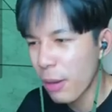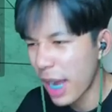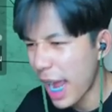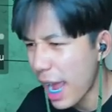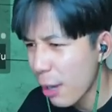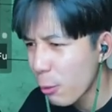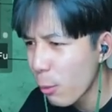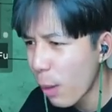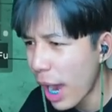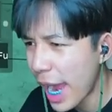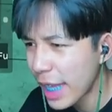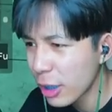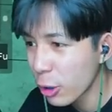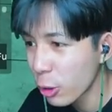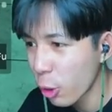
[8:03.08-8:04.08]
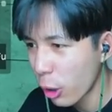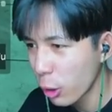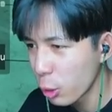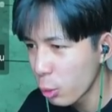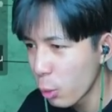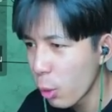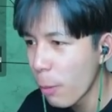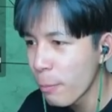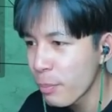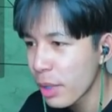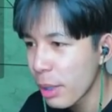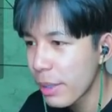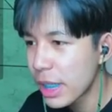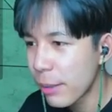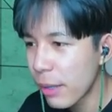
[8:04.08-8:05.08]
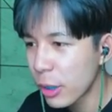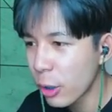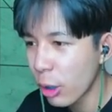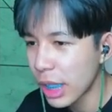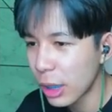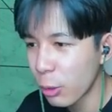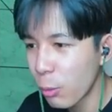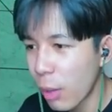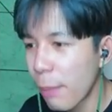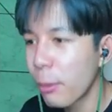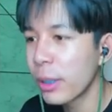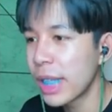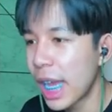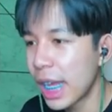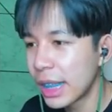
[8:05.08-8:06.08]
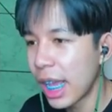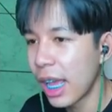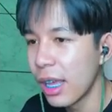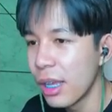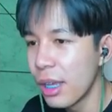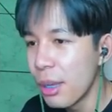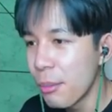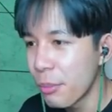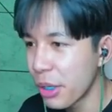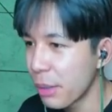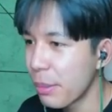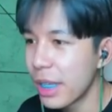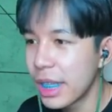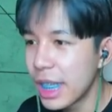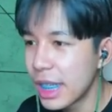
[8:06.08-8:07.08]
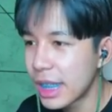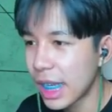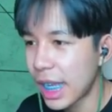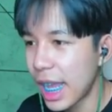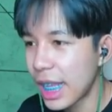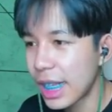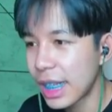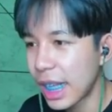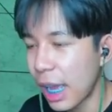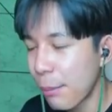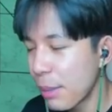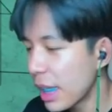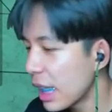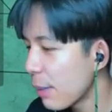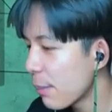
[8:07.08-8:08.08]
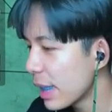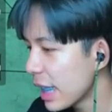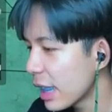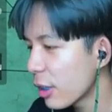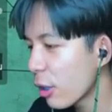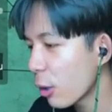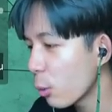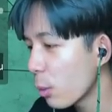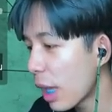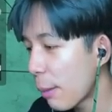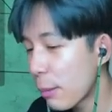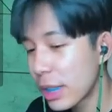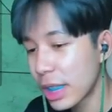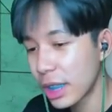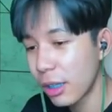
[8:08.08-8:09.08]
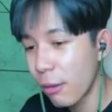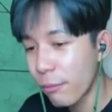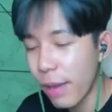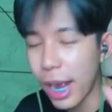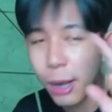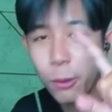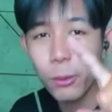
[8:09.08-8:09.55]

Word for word: ค่าหัวให้น้องๆดูพี่เชื่อว่าน้องอยากรู้ว่าผลยางเนี่ย PP ดีสักแค่ไหนนะครับพี่ก็เลยมาเล่นให้น้องดูไง เพราะฉะนั้นก็ฝาก กด